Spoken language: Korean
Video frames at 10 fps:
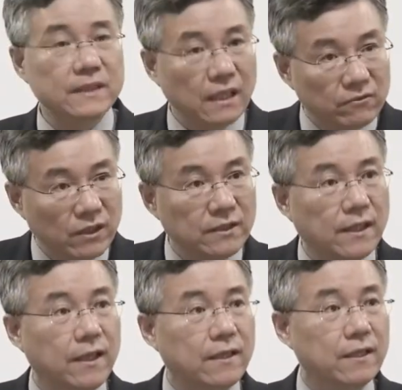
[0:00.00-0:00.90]
나중에
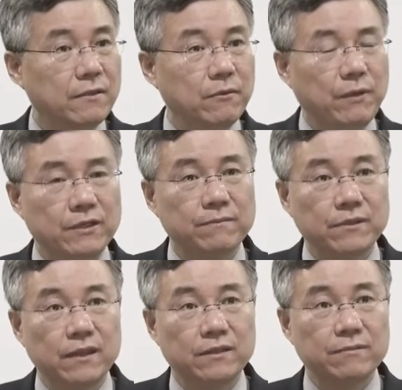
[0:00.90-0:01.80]
이제 계기가 되면
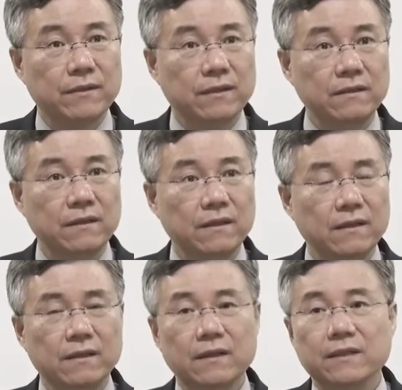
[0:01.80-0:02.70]
말씀드리겠지만
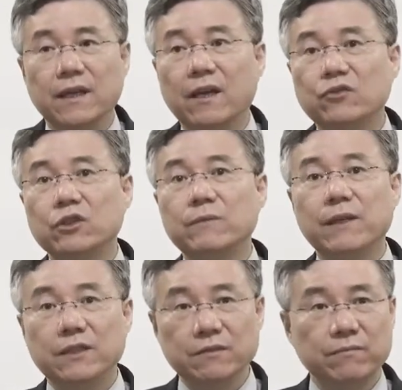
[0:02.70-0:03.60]

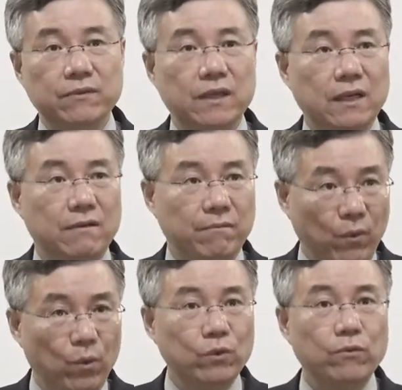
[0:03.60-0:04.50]
예수님의 신부가
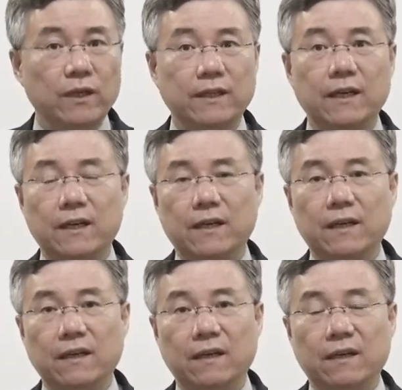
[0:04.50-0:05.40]
모두가 다
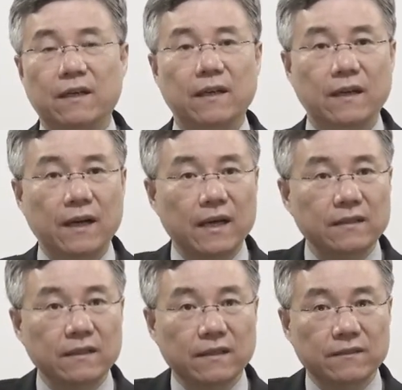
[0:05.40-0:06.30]
예,
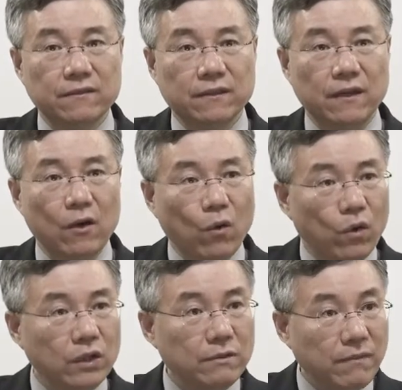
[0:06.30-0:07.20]
하늘에서
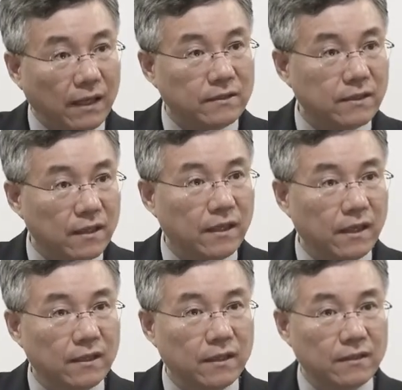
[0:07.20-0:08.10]
혼인 만찬을
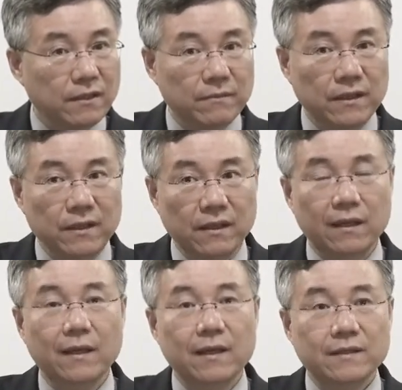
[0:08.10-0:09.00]
해야 되기 때문에
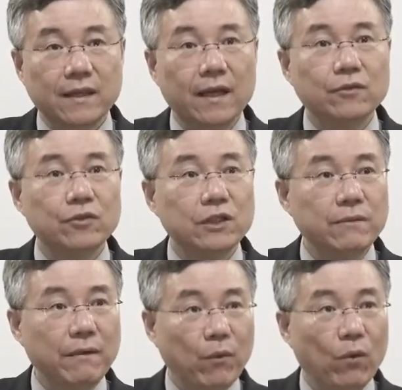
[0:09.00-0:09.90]

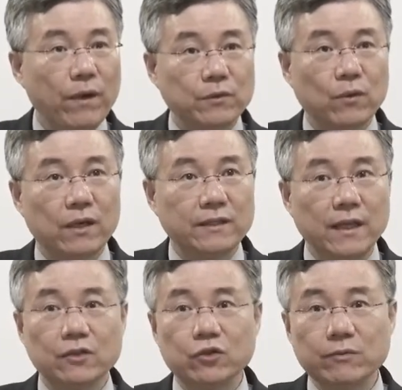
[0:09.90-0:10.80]
예수님의 몸에 속한
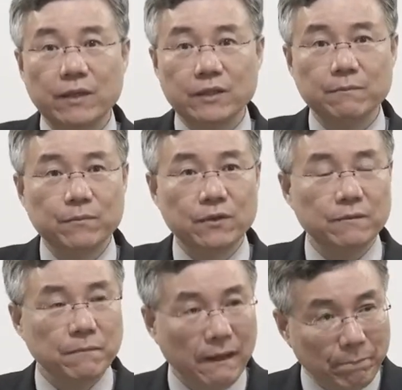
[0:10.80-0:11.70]
예수님의
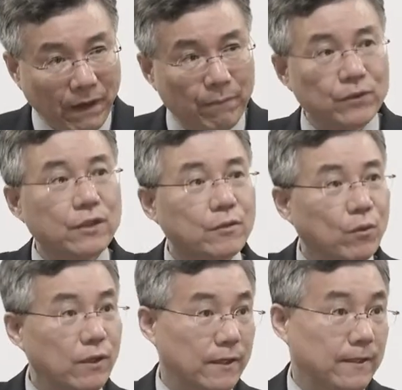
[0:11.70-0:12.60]
신분은 100%
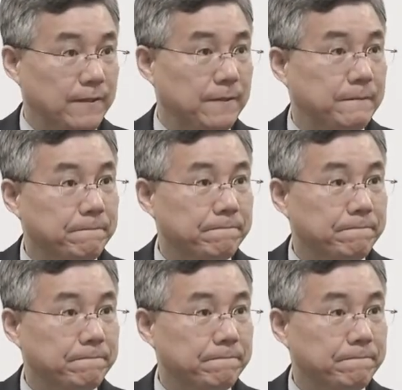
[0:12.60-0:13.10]
올라가야 돼.